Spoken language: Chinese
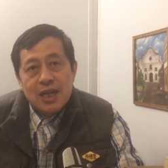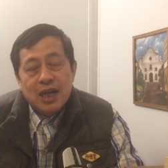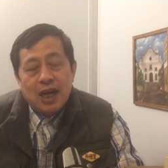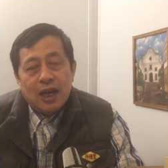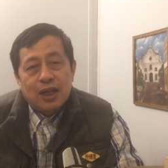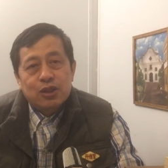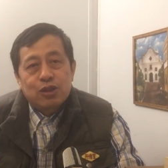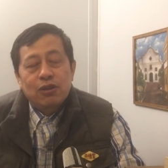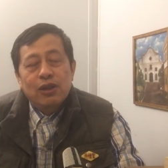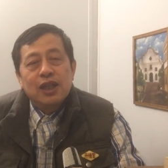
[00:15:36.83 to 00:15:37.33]

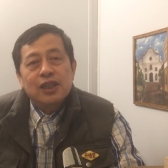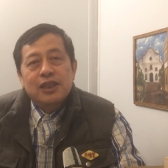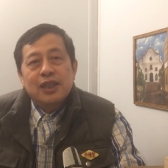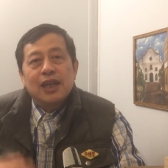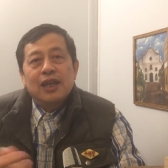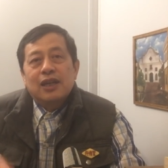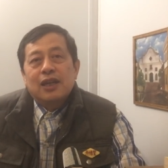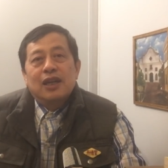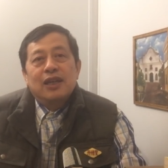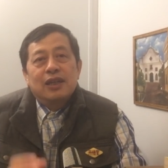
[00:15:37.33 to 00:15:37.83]
啊，所以
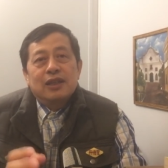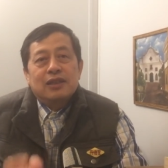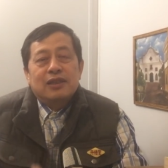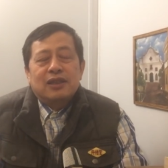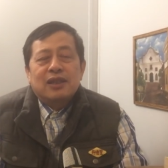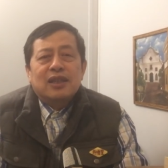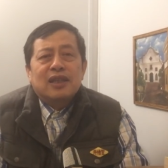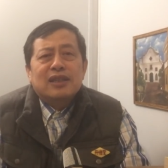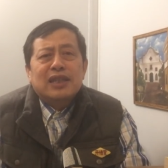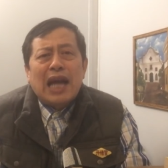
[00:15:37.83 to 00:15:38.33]
这个
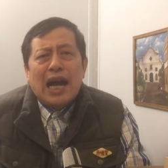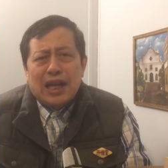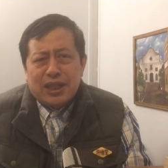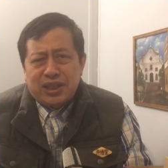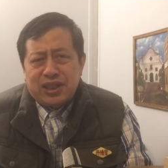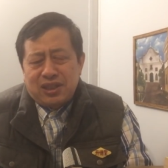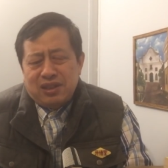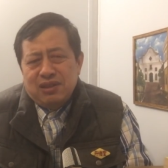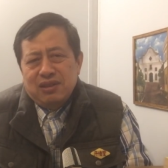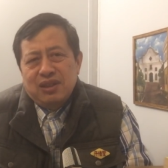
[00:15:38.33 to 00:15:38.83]
是个大
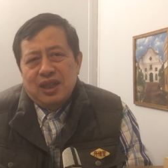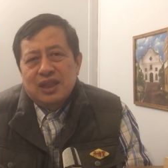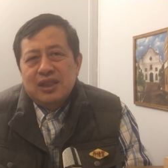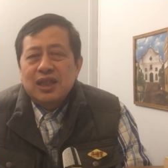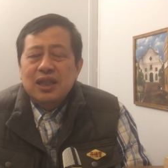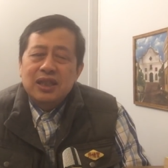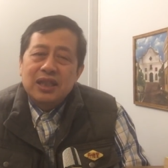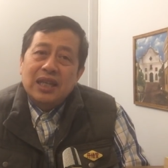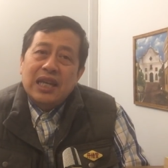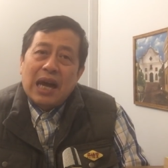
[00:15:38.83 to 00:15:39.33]
事啊，
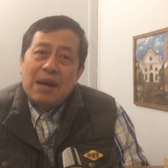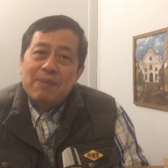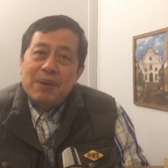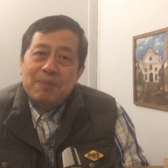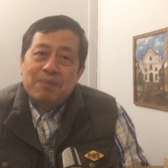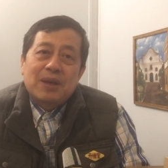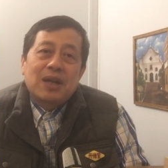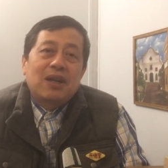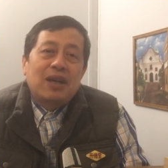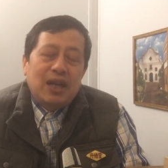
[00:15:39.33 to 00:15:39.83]
这你改
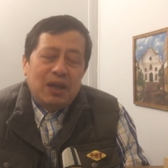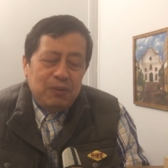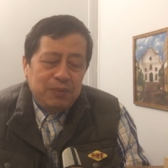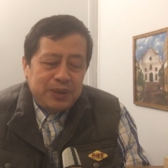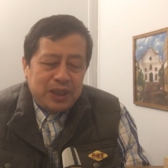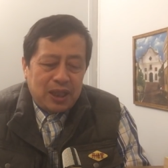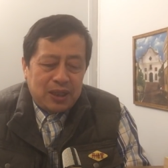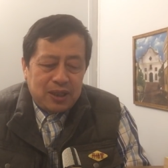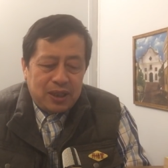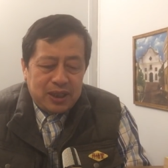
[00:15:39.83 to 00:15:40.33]
变不了啊。我
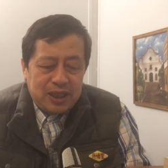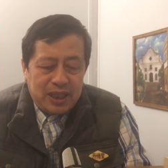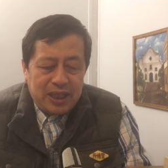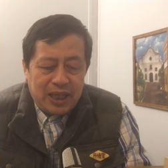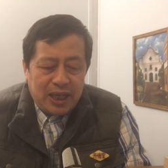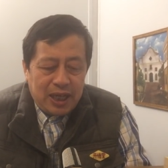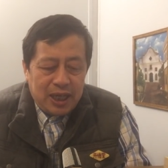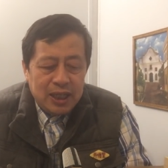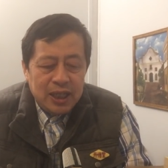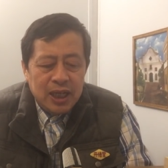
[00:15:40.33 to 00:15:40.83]
们讲到这
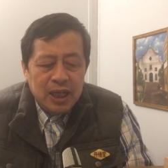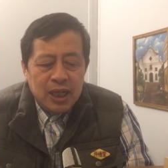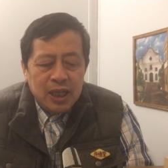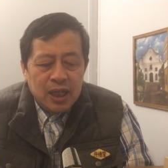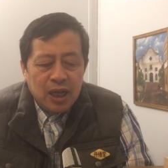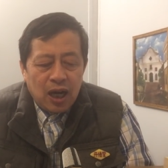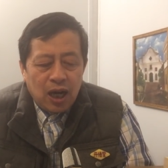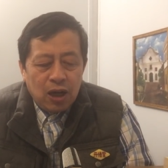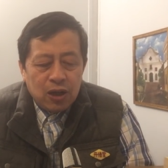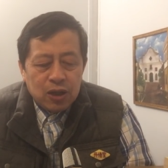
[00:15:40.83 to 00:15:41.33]
点啊，
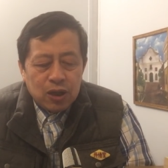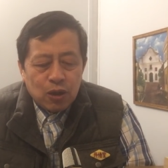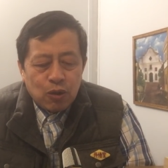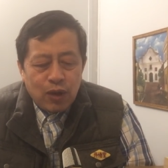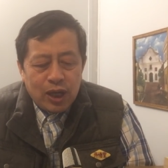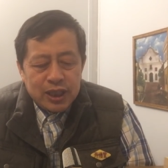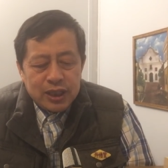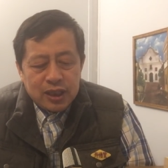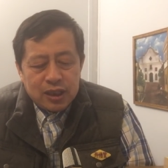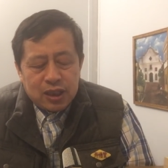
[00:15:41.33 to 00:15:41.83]
好友的
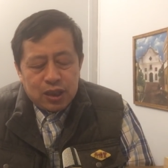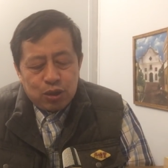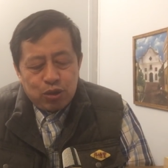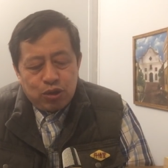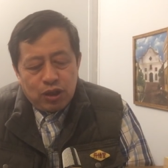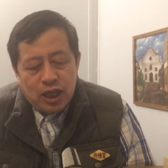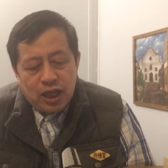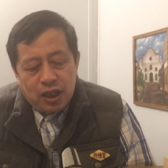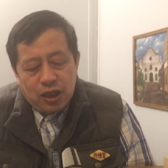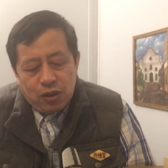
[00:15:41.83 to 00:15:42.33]
关系持
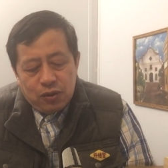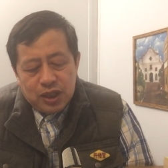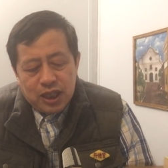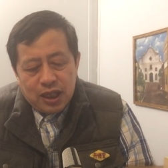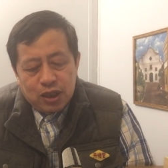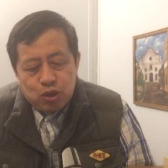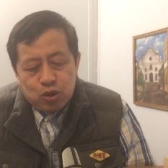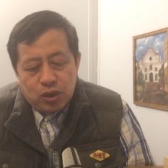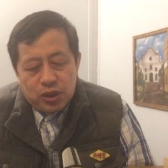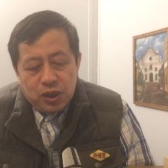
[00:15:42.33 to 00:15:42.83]
续了6
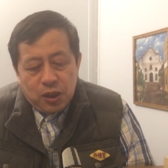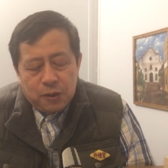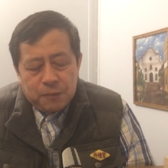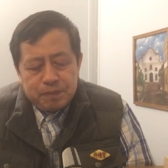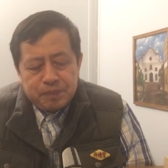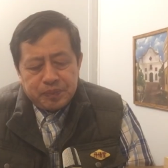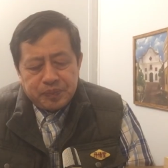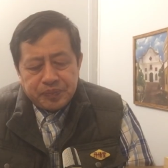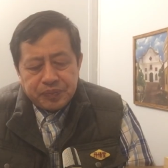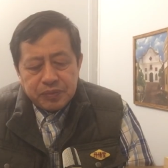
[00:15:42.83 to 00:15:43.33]
年左右，